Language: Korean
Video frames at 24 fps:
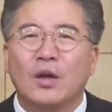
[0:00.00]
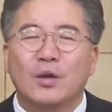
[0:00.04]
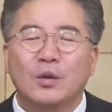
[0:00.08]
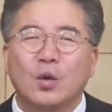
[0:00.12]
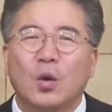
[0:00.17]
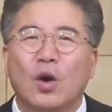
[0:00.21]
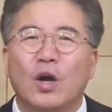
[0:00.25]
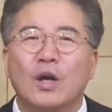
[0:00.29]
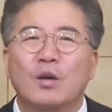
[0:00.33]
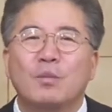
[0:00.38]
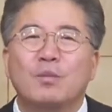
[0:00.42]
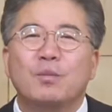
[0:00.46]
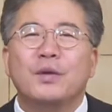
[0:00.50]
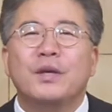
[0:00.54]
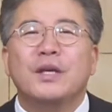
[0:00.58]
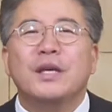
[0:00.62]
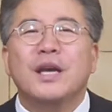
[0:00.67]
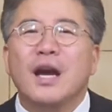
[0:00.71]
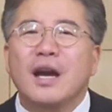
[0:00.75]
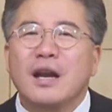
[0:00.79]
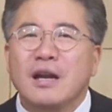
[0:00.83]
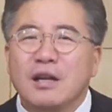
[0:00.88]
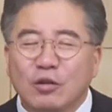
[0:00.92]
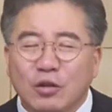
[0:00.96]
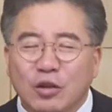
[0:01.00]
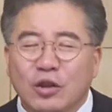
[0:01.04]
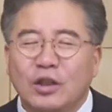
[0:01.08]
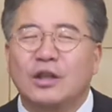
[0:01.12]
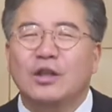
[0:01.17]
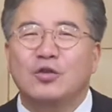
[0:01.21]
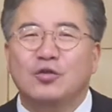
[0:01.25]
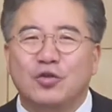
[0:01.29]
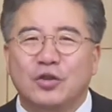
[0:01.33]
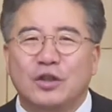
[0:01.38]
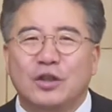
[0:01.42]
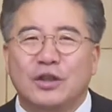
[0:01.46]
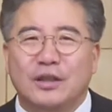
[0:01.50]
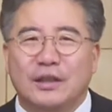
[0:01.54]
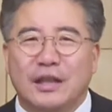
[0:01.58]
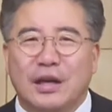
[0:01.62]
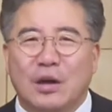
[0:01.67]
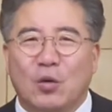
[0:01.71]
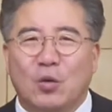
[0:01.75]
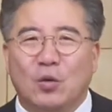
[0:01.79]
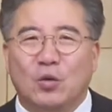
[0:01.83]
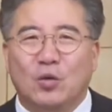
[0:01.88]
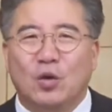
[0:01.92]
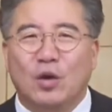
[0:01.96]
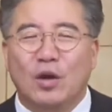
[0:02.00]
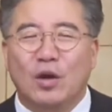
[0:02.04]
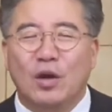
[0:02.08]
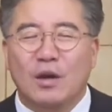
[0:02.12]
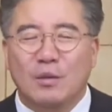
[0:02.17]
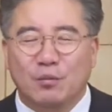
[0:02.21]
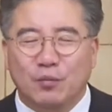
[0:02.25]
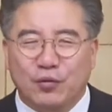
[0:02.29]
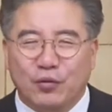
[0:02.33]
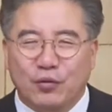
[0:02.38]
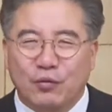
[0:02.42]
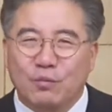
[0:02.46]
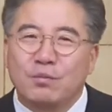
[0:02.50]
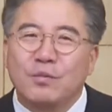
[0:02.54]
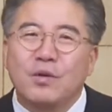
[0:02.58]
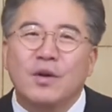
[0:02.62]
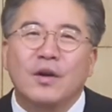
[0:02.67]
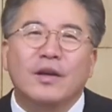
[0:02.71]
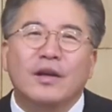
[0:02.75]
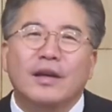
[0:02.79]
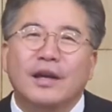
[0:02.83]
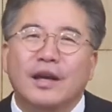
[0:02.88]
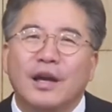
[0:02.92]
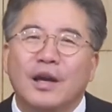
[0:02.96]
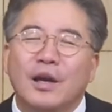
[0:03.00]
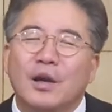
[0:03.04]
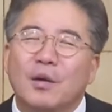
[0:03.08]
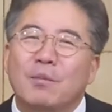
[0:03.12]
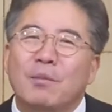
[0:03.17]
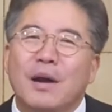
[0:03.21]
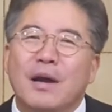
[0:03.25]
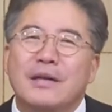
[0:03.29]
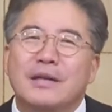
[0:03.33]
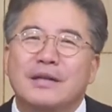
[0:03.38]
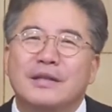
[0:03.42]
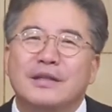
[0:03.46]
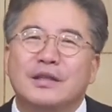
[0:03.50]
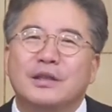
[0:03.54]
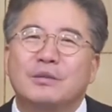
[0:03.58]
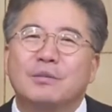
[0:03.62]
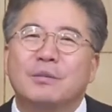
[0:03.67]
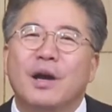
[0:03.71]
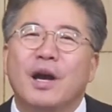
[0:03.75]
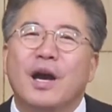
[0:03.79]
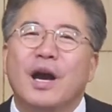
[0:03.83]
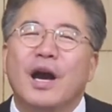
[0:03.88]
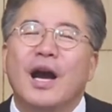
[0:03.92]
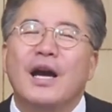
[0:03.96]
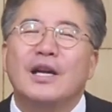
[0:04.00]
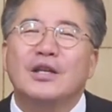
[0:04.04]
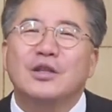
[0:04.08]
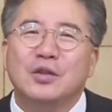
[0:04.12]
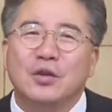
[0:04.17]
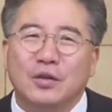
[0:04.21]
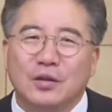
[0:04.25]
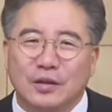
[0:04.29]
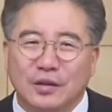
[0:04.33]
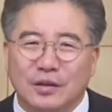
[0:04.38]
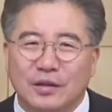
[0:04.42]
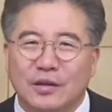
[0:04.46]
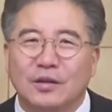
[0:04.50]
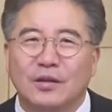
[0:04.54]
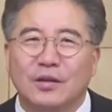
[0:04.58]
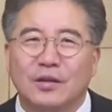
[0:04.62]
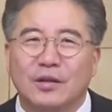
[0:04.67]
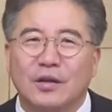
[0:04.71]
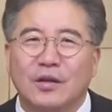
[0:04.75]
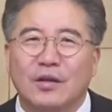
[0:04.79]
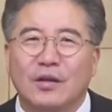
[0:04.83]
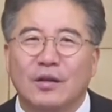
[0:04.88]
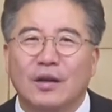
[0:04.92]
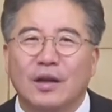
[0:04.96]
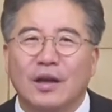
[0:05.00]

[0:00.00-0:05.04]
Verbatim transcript: 또 피할 길을 주신다고도 분명히 말씀하셨거든요.